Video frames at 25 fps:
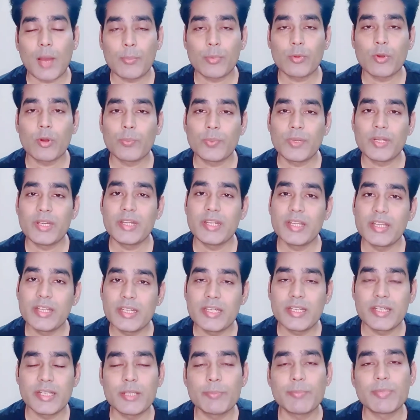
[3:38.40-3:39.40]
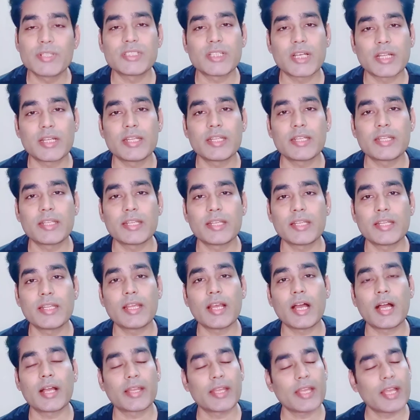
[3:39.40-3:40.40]
आपको अपनी डिग्निटी बचाने के लिए
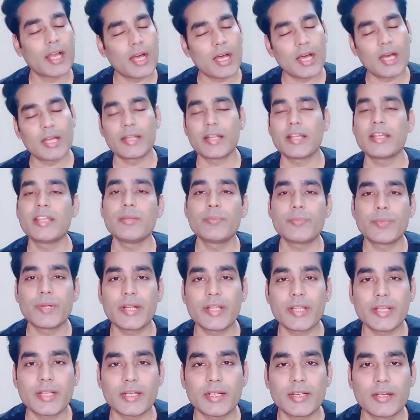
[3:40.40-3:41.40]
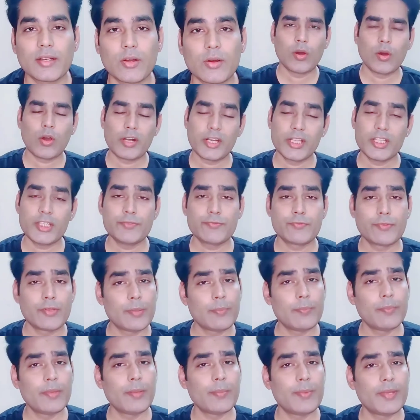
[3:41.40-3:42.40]
आगे आना ही पड़ेगा और इस
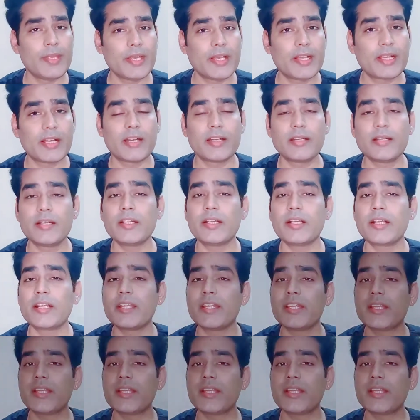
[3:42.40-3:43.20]
फिल्म में भी कर्णन